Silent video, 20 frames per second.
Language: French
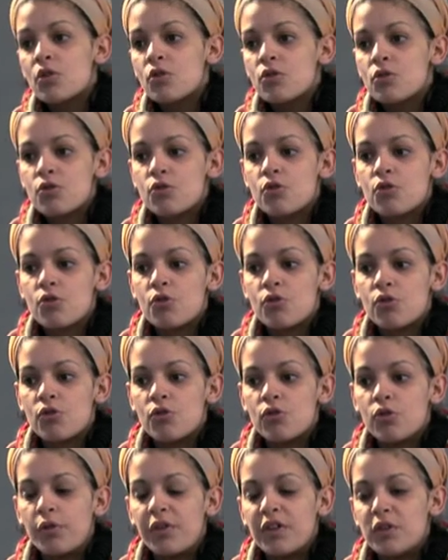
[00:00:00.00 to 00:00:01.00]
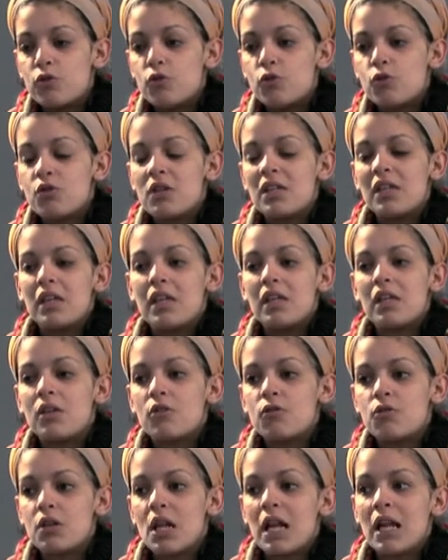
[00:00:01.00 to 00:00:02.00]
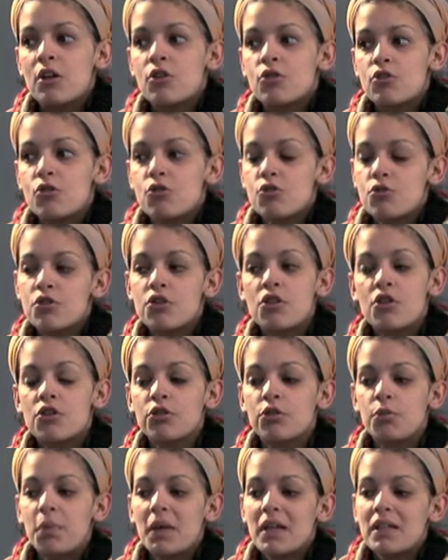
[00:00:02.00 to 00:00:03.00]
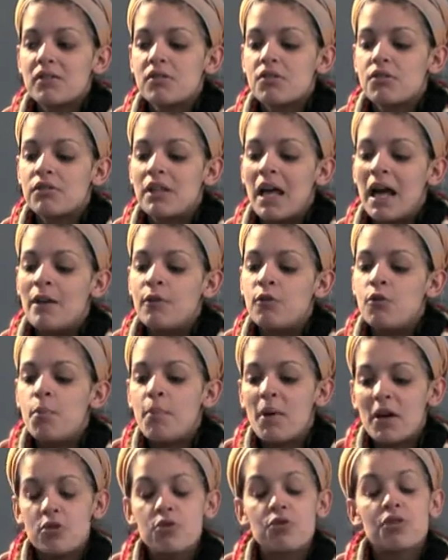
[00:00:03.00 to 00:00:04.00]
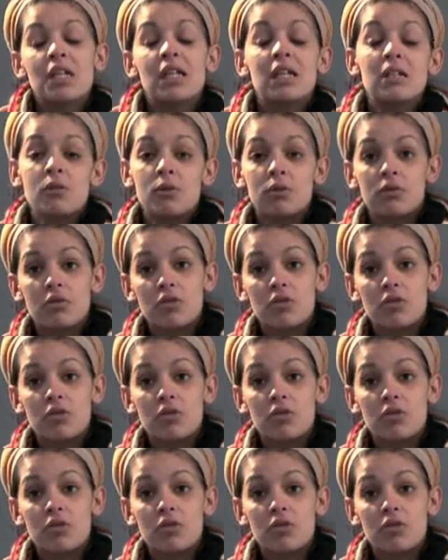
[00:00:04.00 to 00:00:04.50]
Je, fait, je suis, suis le genre de personne à ne pas juger les autres.